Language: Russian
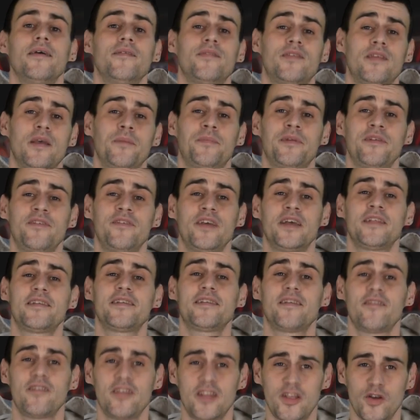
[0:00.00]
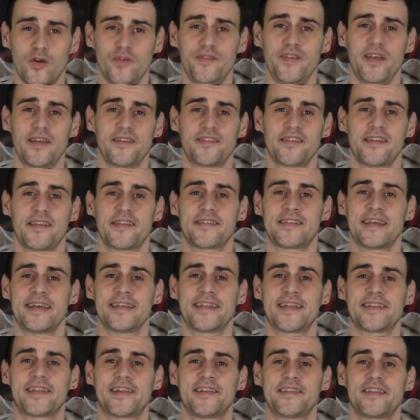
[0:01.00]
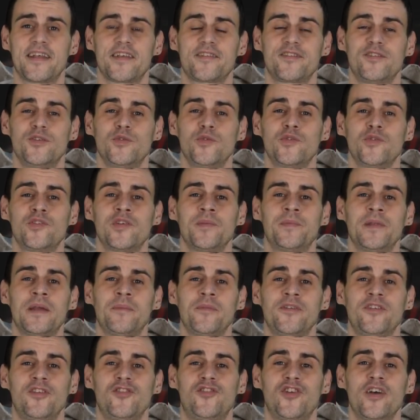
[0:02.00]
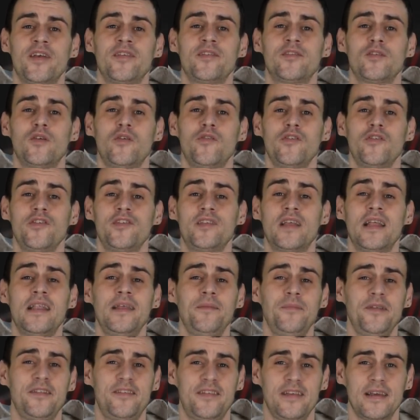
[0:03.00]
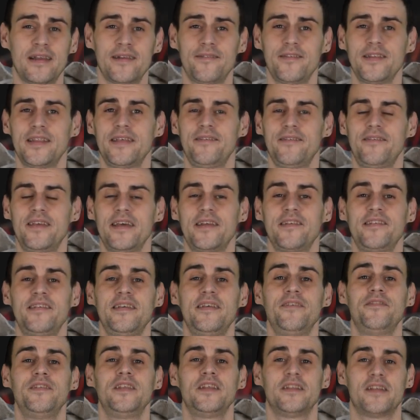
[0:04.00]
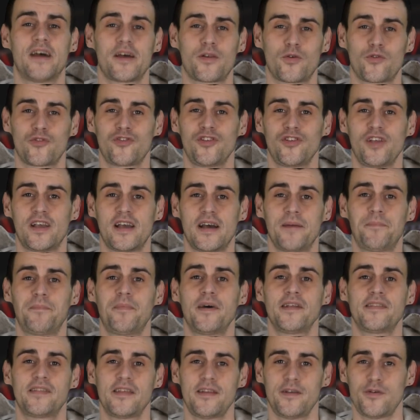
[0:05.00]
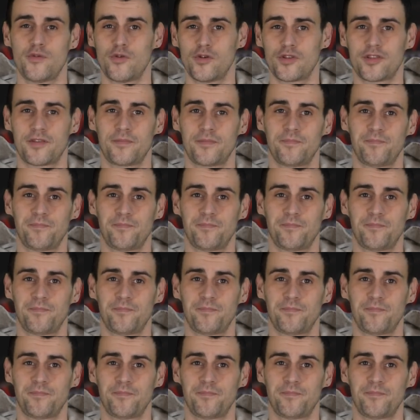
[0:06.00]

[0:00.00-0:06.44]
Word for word: Всем привет, это видео версия сайта Тарантас News и прямо сейчас новости о лимитированной версии внедорожника Патриот.